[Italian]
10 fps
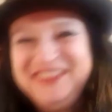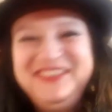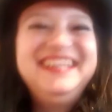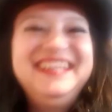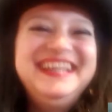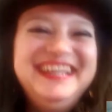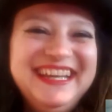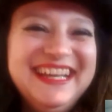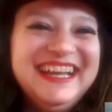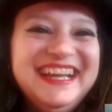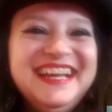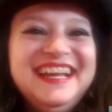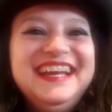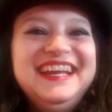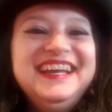quindi
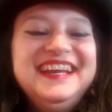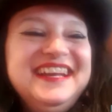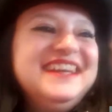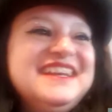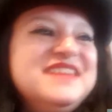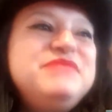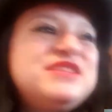eh,